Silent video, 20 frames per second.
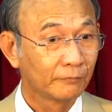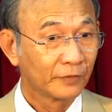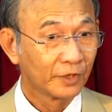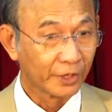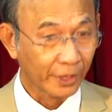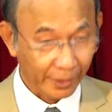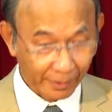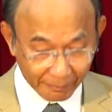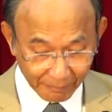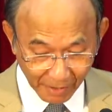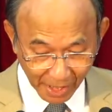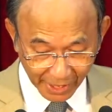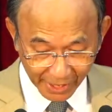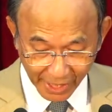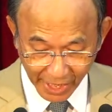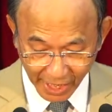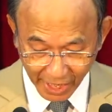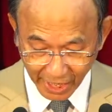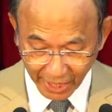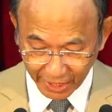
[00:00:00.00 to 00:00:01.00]
Cho nên mệnh
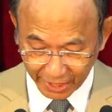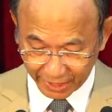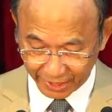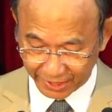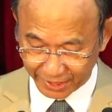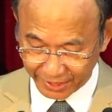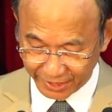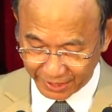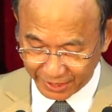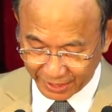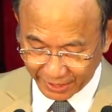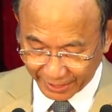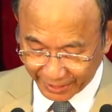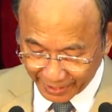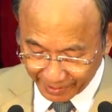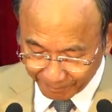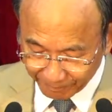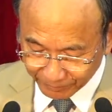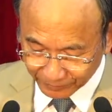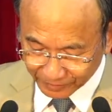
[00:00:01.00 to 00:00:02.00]
đề
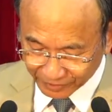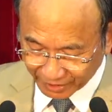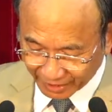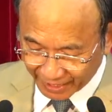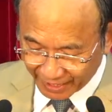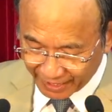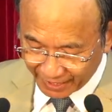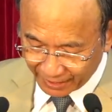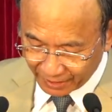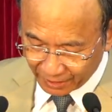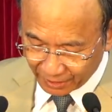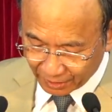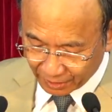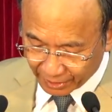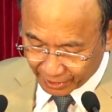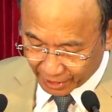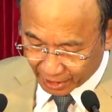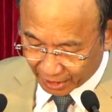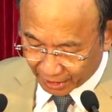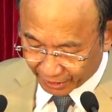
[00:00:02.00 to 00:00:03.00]
năm tháng
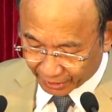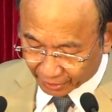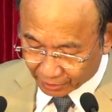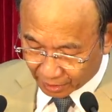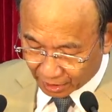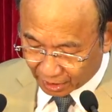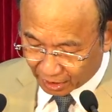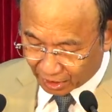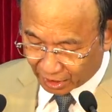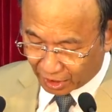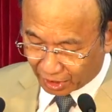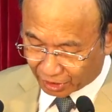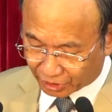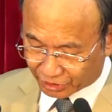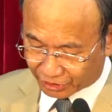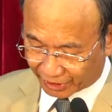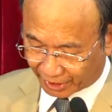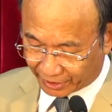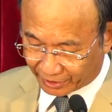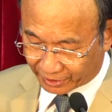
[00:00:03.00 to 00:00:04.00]
đời con
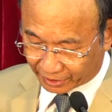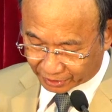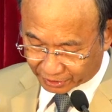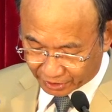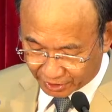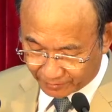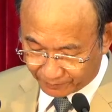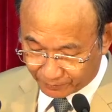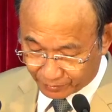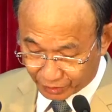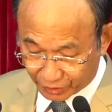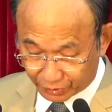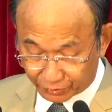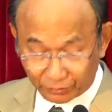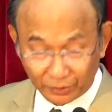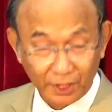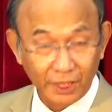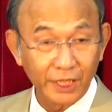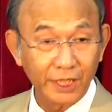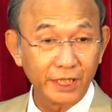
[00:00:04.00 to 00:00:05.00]
sẽ được thêm nhiều
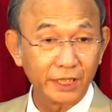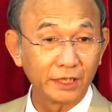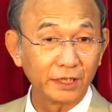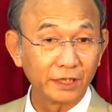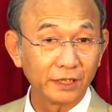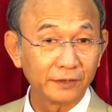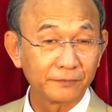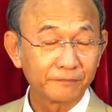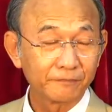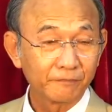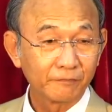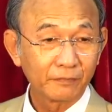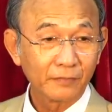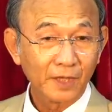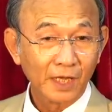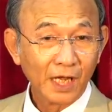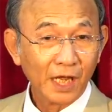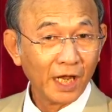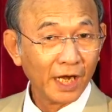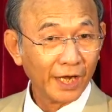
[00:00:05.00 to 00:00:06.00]
lên,
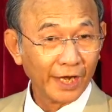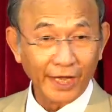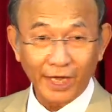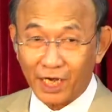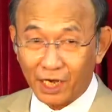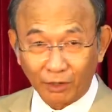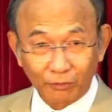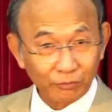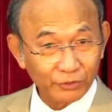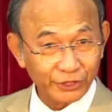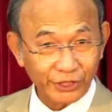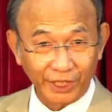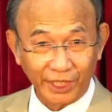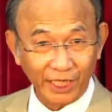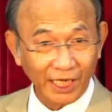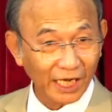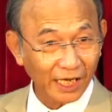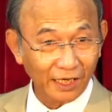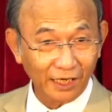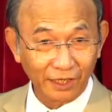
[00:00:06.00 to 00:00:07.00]
nó không chỉ
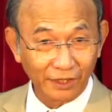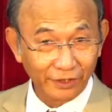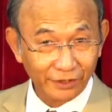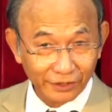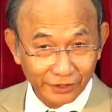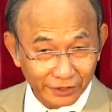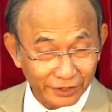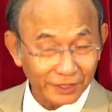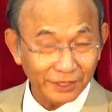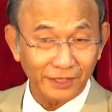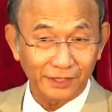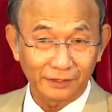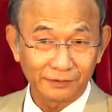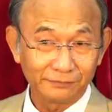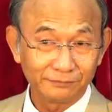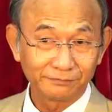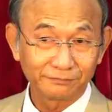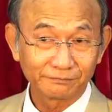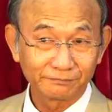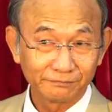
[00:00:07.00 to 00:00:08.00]
là lời hứa,
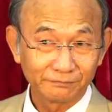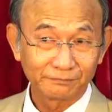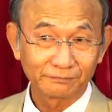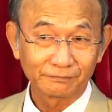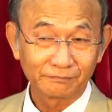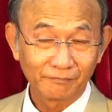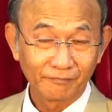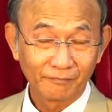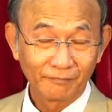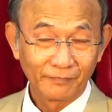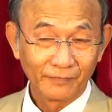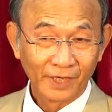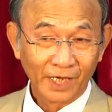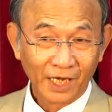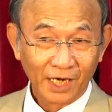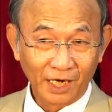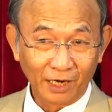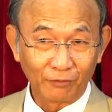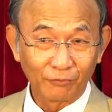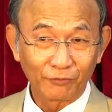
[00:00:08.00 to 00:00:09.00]

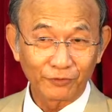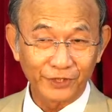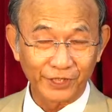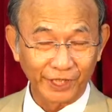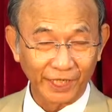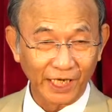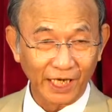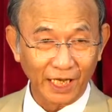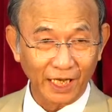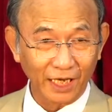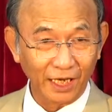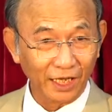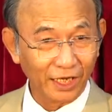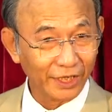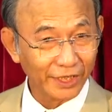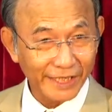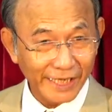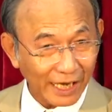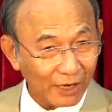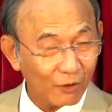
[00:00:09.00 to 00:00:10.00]
không chỉ là lời
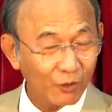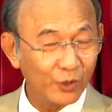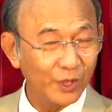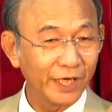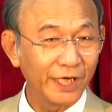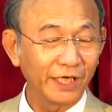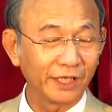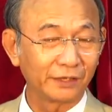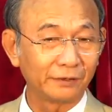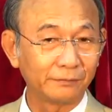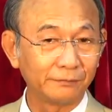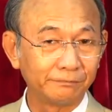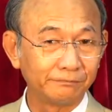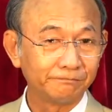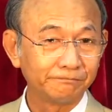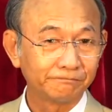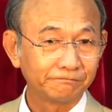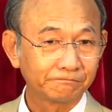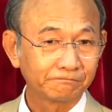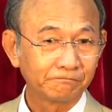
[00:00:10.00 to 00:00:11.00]
nhắc khuyên,
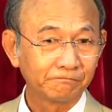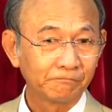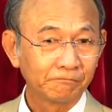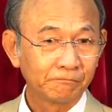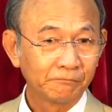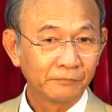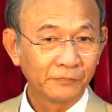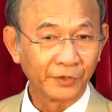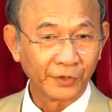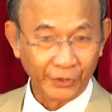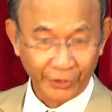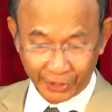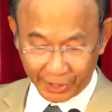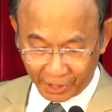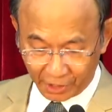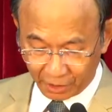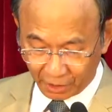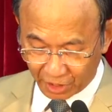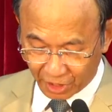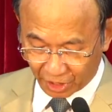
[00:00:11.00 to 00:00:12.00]

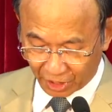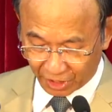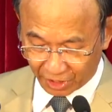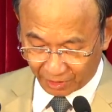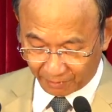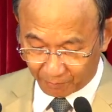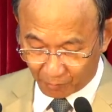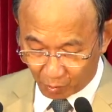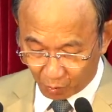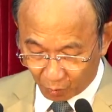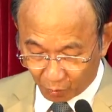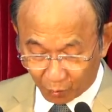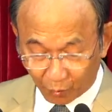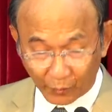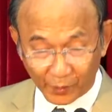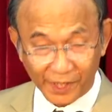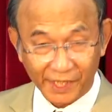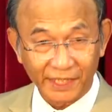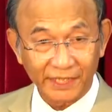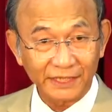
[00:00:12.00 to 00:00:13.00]
nhưng còn là một
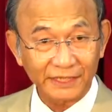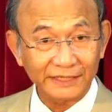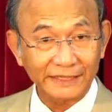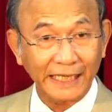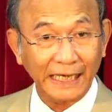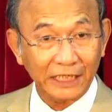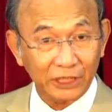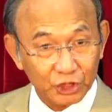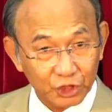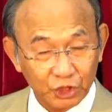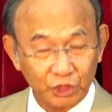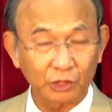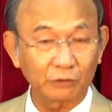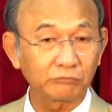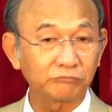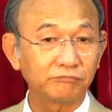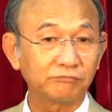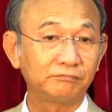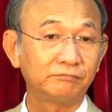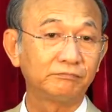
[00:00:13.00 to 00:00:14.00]
nguyên tắc sống.